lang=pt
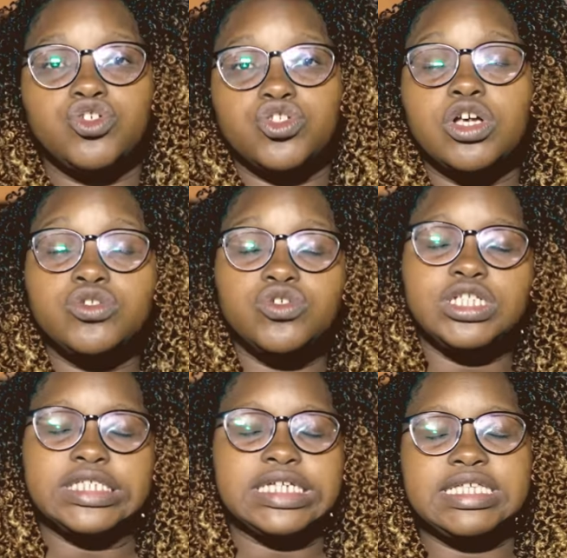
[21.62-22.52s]
os 18 e os
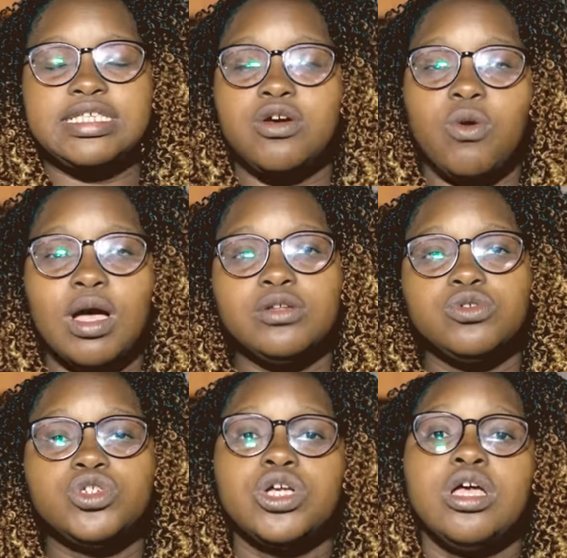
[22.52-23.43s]
35
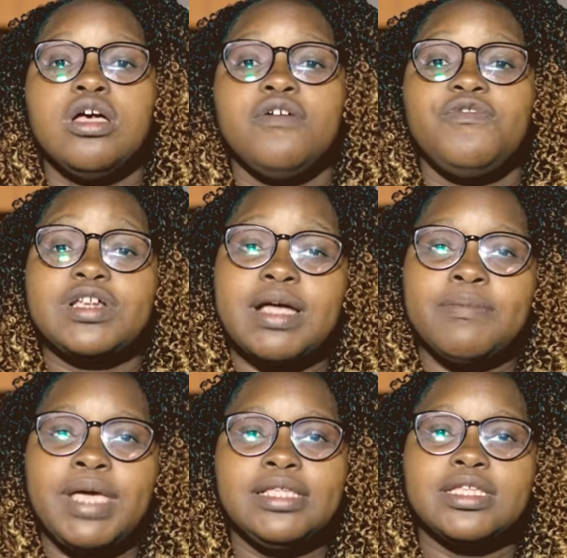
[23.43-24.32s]
anos
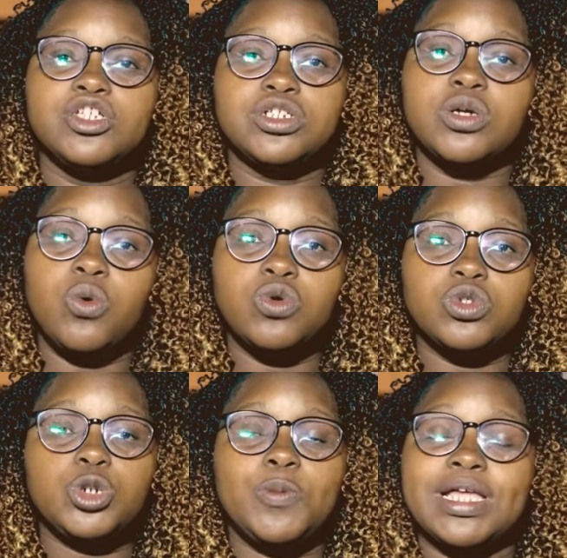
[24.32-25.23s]
ferramentas,
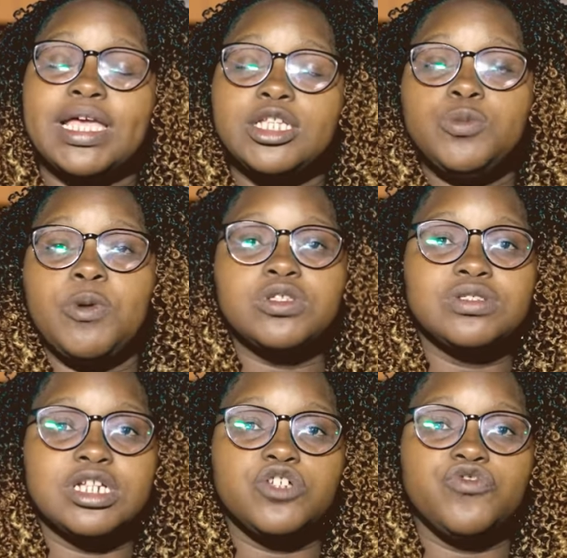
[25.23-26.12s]
recursos para que eles possam
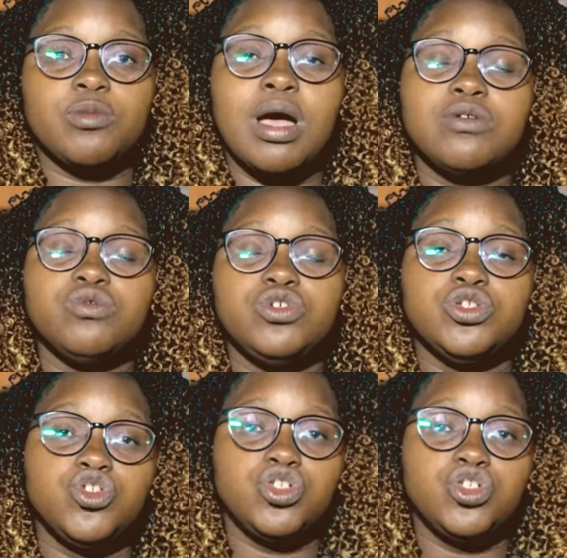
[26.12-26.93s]
transformar os seus